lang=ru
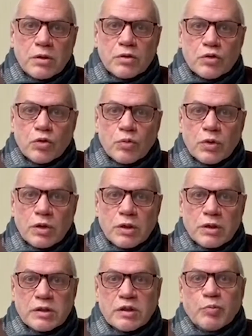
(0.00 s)
чтобы
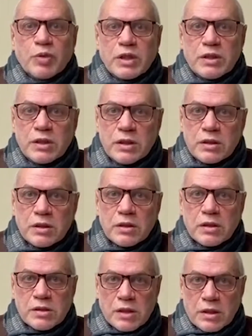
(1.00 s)
запретить
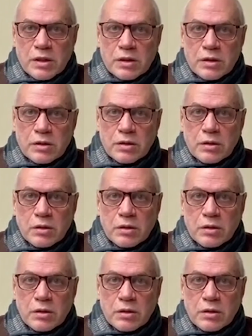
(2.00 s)
или закрыть.